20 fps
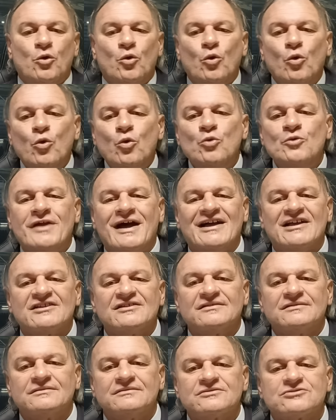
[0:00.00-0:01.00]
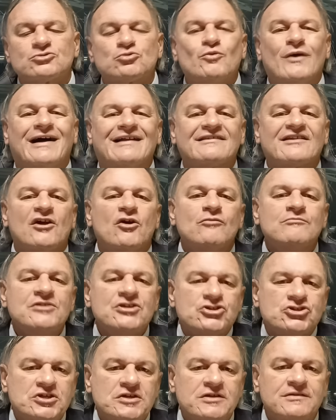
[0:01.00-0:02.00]
una squadra
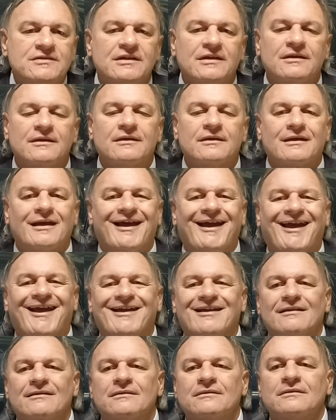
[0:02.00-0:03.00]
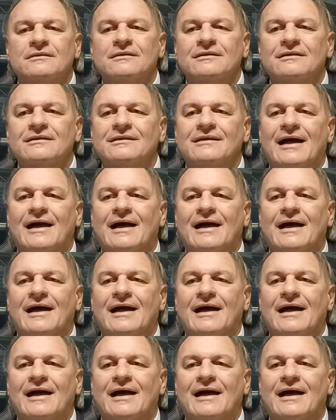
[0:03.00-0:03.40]
omicidi che è